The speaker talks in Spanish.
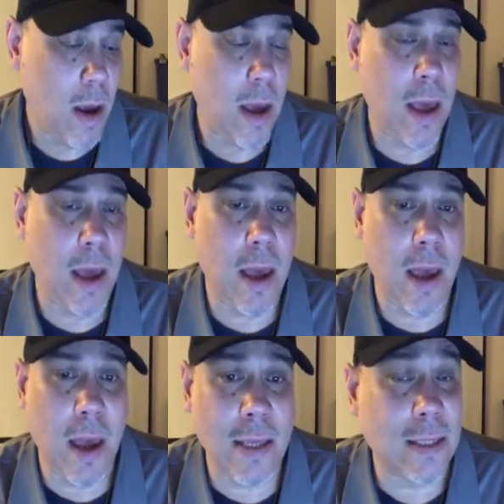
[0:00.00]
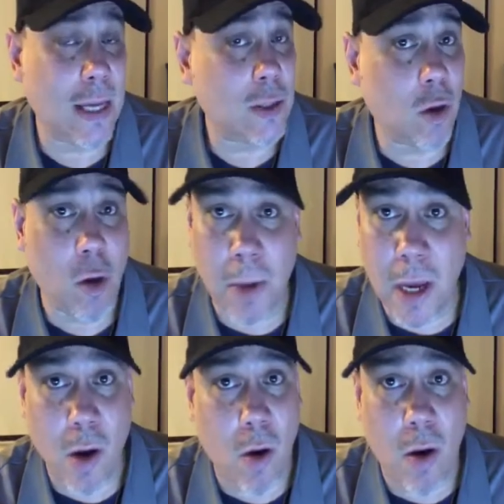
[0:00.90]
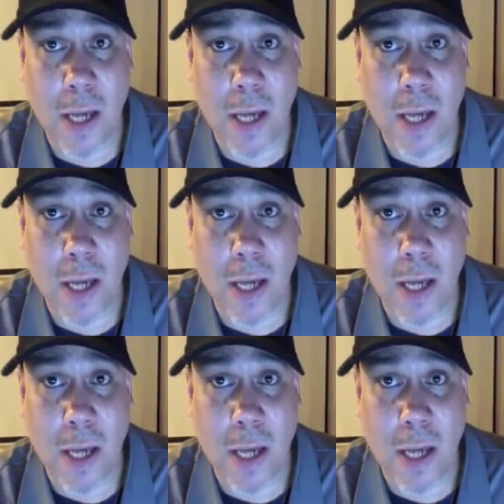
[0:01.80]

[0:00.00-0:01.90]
eh, en Santo Domingo,